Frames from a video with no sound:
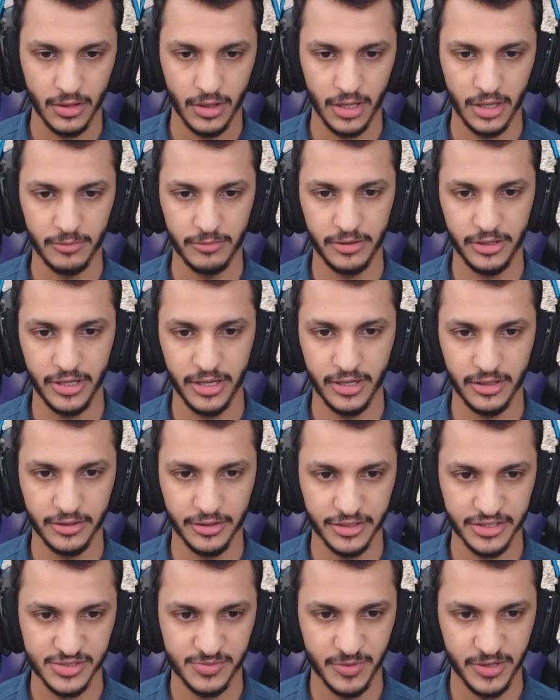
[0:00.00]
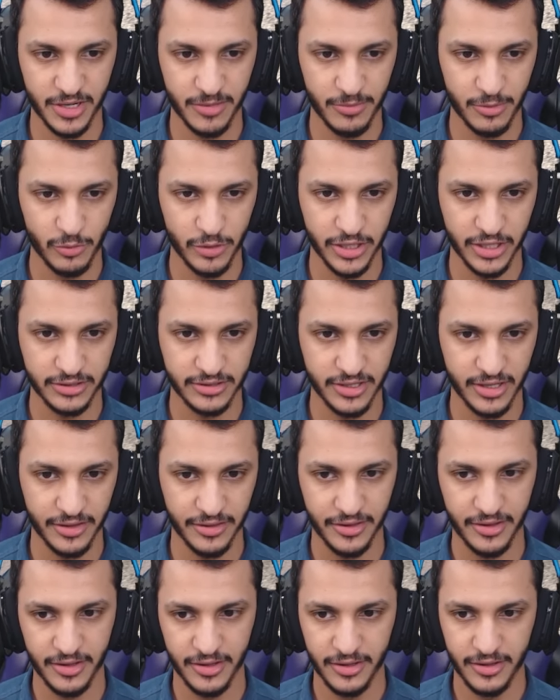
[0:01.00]
هلا بالعيال رسبنا بالونيت
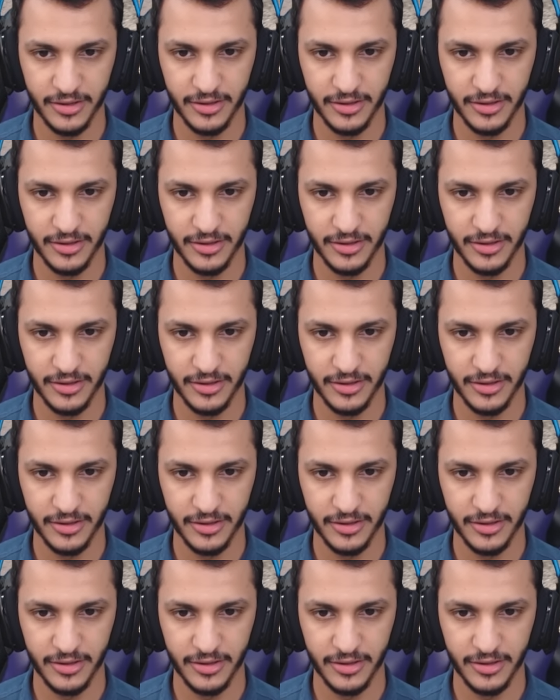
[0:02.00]
هذا